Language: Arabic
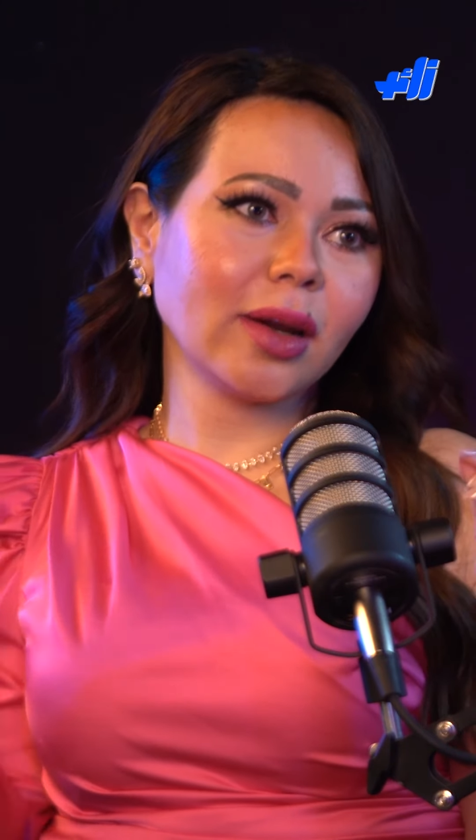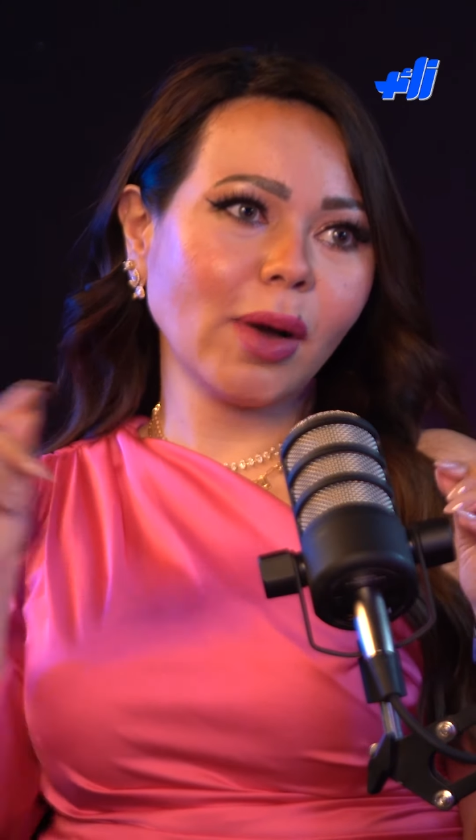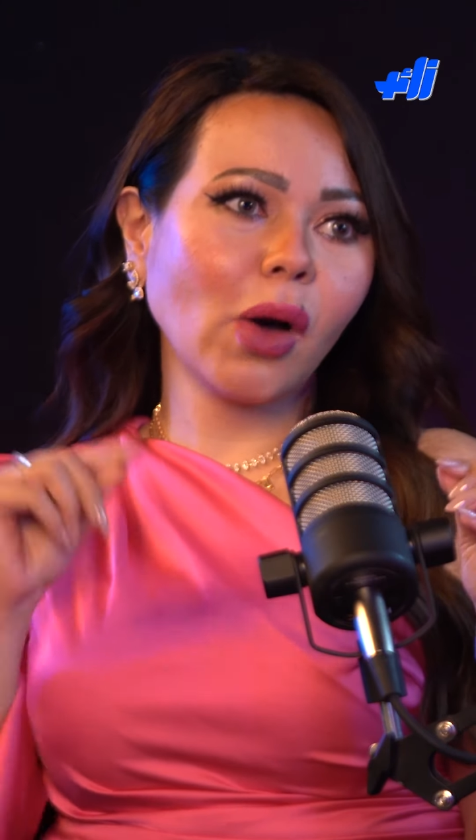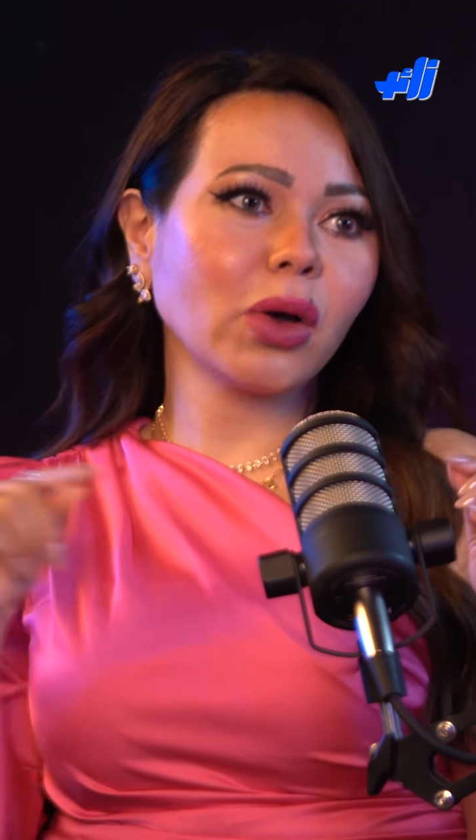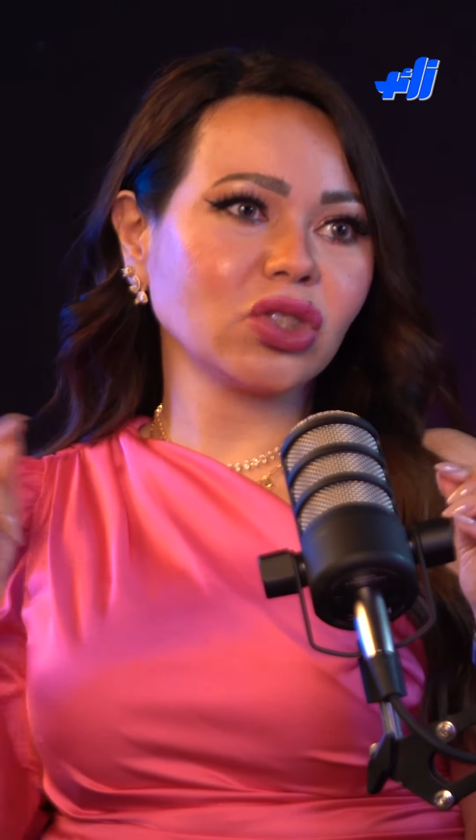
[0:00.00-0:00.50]
ال
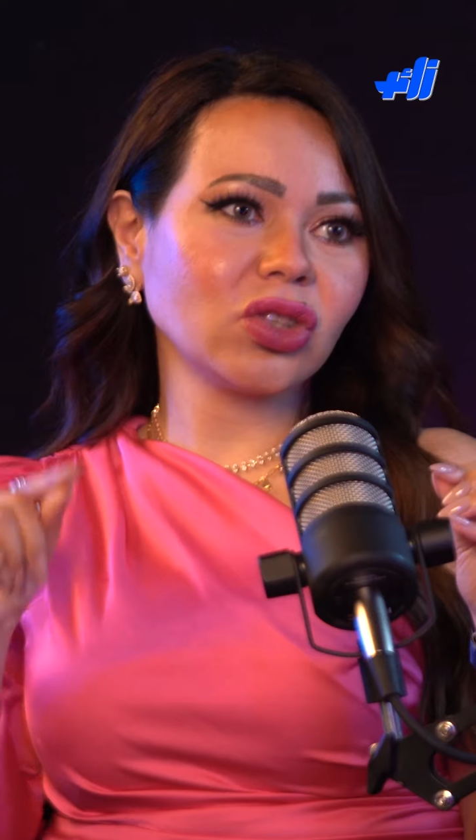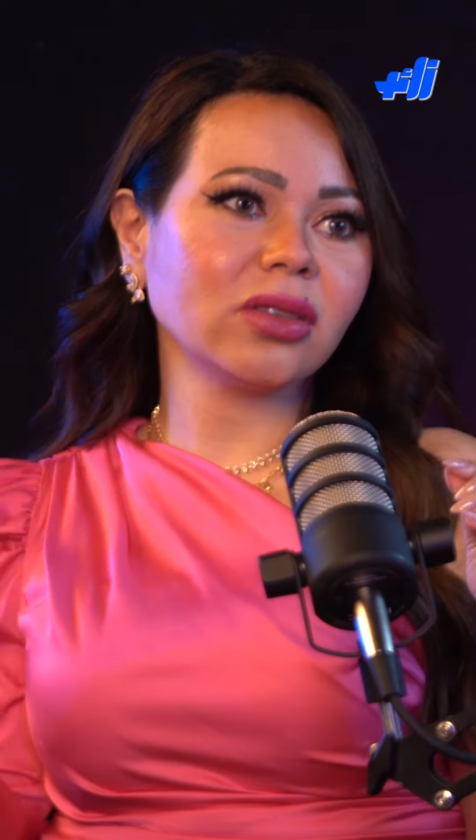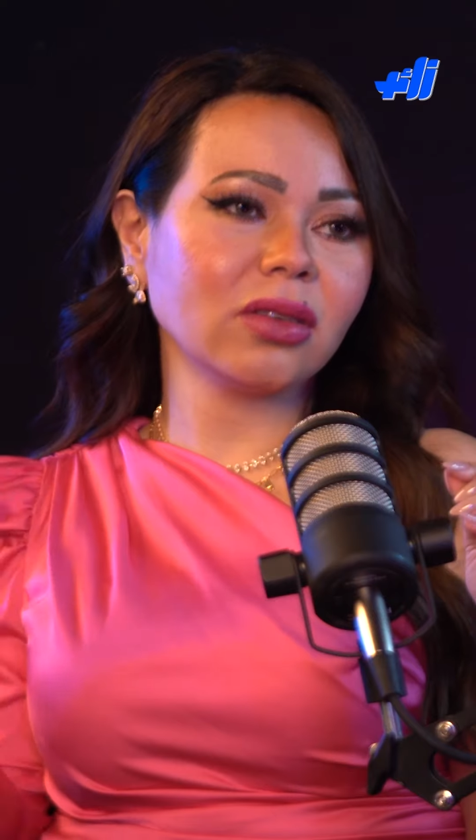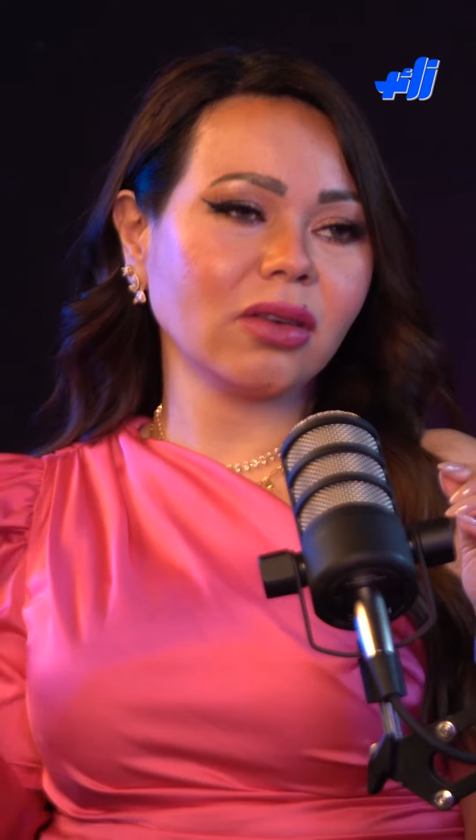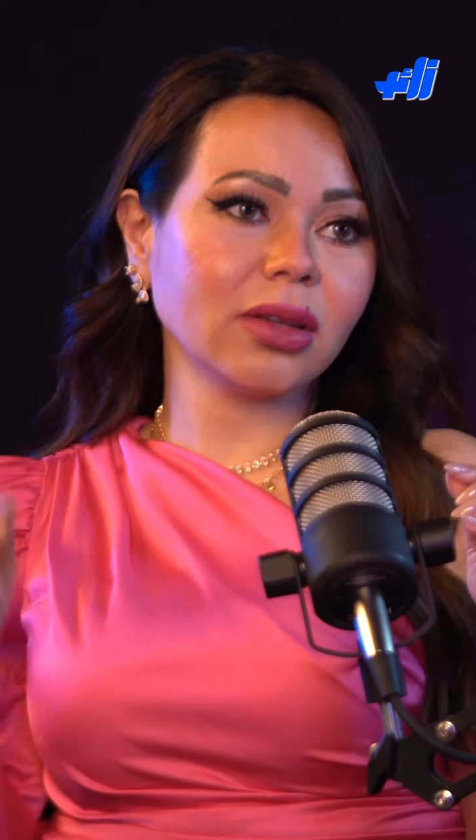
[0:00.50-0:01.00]

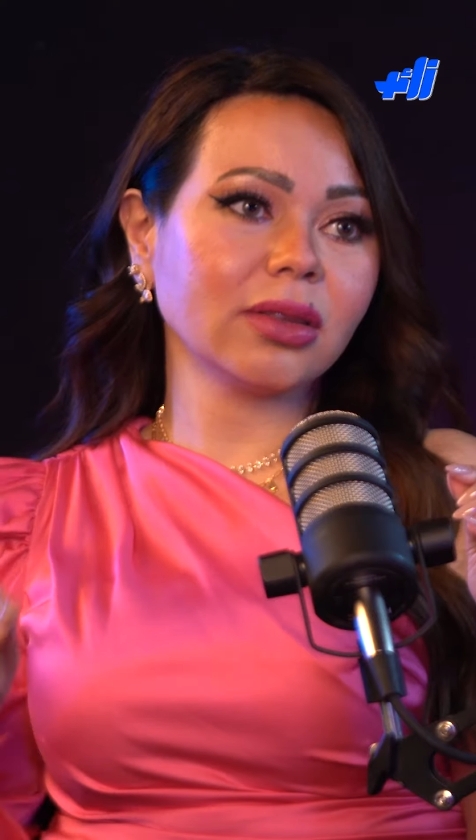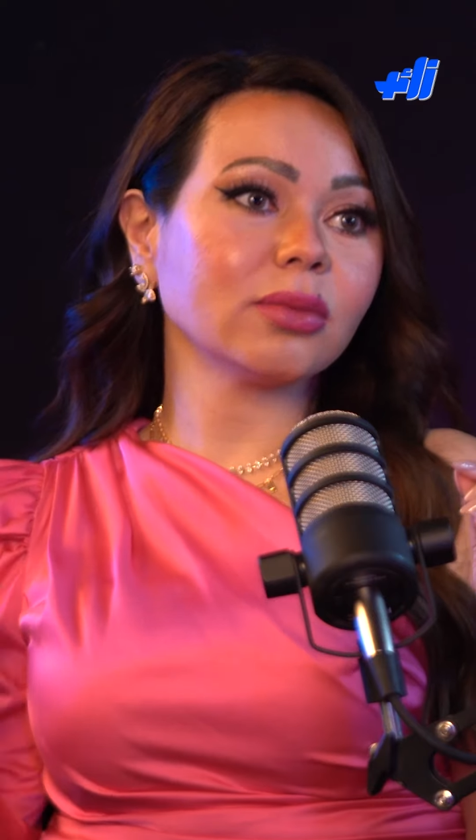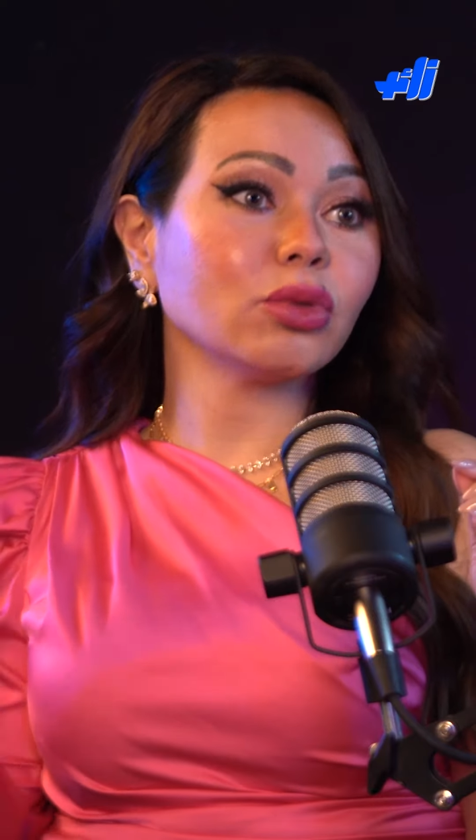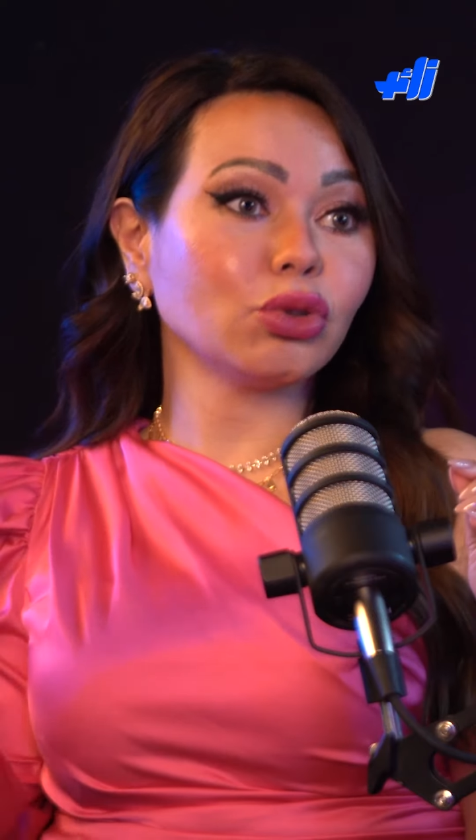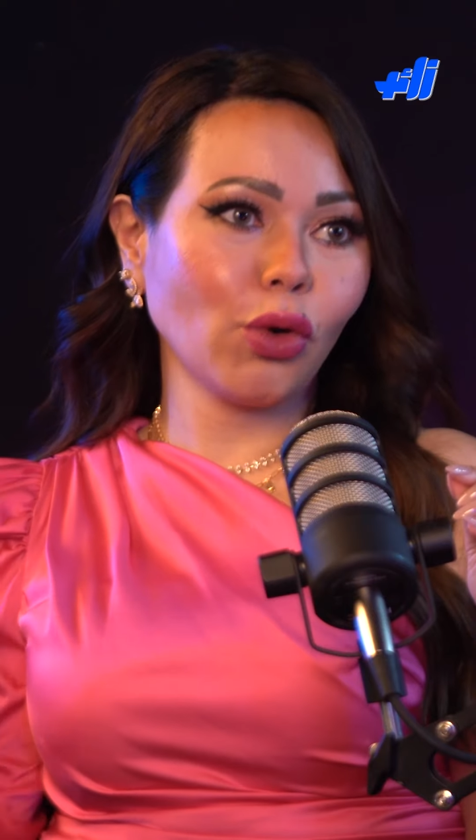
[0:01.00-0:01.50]
24 ايراد
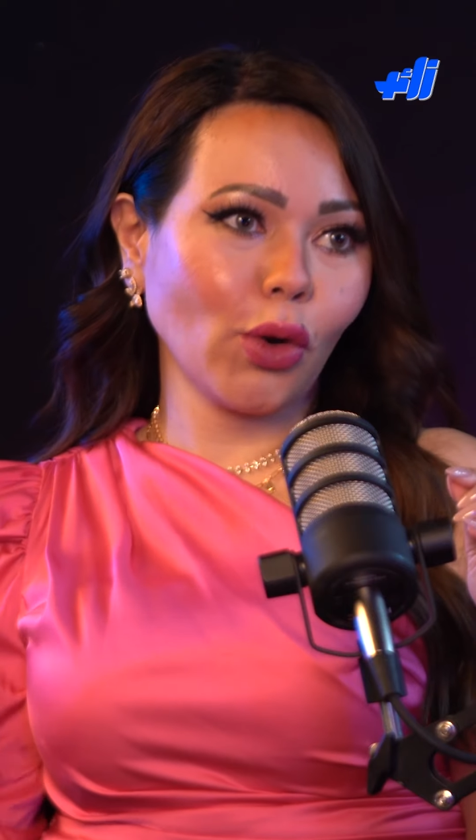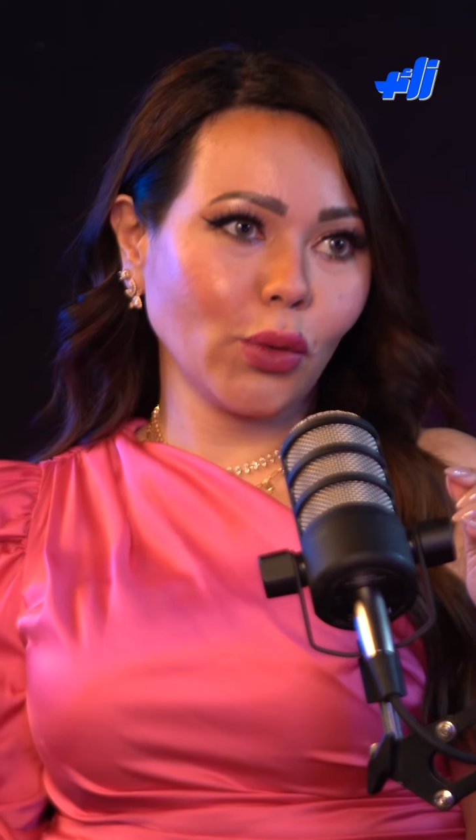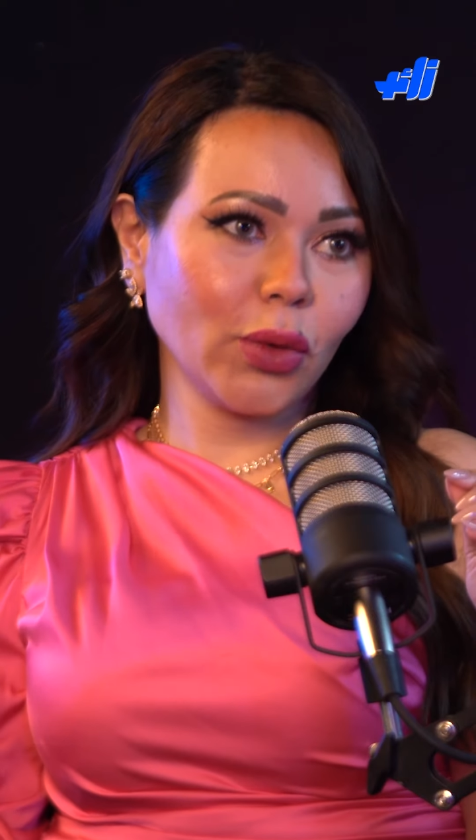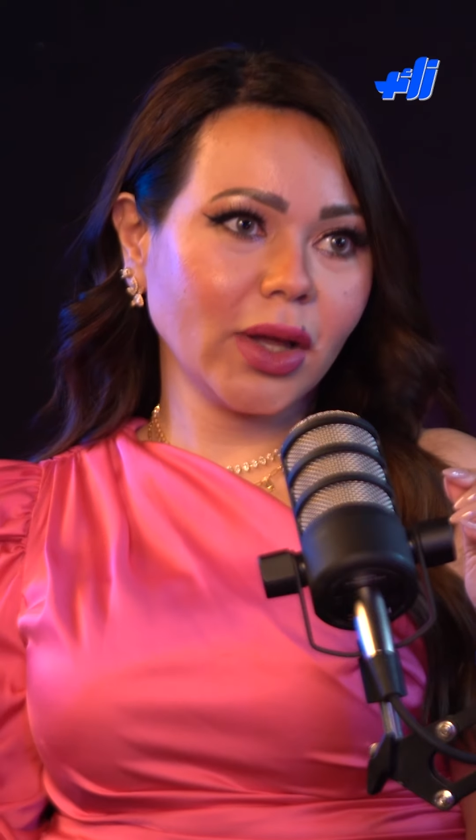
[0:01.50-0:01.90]
بتوعه